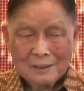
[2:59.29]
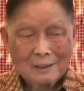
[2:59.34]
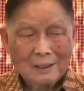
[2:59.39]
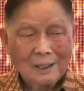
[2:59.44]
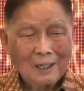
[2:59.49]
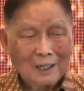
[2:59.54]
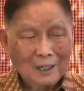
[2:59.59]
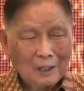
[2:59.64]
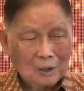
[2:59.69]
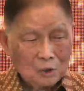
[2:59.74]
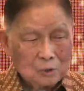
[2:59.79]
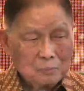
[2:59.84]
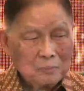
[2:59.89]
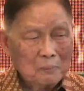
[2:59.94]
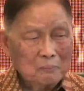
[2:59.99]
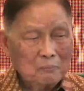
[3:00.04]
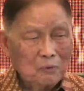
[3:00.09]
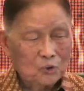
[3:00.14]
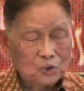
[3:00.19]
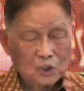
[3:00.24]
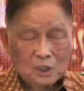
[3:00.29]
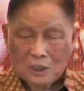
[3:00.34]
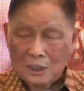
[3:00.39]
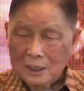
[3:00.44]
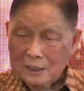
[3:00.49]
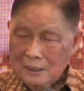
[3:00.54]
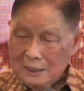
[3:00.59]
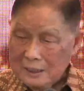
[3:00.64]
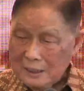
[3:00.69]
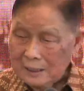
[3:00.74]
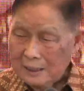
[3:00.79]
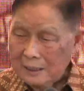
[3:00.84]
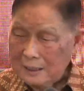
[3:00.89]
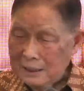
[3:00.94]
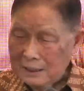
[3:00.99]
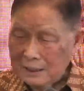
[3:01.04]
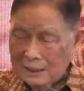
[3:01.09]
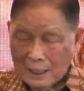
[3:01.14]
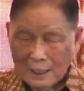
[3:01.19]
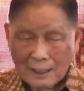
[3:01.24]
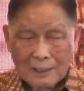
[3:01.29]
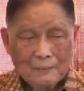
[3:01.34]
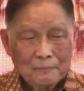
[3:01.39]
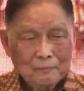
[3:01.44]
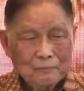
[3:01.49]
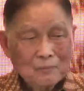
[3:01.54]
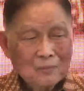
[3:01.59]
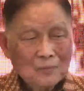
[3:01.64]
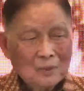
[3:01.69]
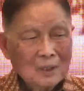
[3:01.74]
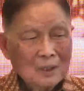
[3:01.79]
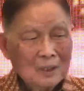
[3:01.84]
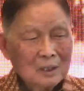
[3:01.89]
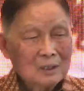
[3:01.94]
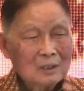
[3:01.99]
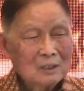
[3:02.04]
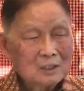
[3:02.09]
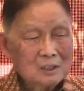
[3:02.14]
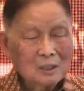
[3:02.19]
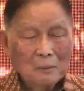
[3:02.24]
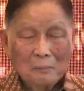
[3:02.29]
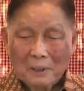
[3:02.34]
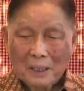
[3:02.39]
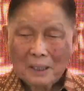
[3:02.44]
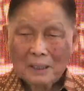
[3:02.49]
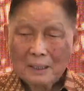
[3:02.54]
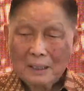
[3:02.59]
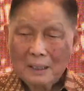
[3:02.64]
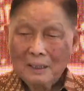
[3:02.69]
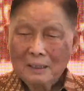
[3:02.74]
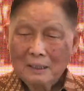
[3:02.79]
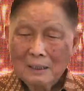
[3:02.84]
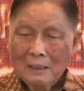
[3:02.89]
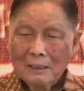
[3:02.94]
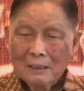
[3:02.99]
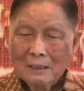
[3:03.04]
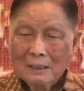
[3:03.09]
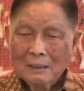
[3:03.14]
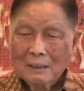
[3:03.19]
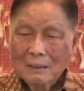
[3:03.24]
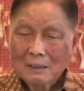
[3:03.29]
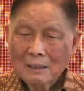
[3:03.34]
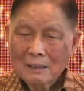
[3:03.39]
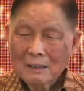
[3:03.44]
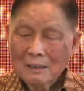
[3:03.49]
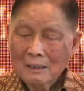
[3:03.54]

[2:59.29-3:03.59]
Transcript: ini kita harus memposisikan diri kita sebagai